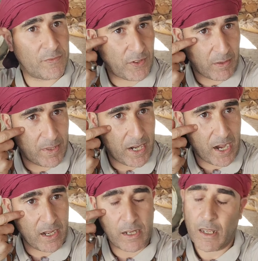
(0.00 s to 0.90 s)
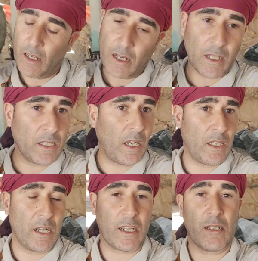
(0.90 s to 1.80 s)
تفرغ من عيني
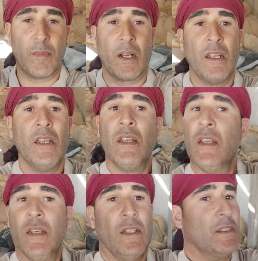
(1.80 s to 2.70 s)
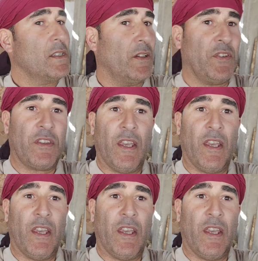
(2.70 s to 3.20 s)
كندخل للخدمه صافي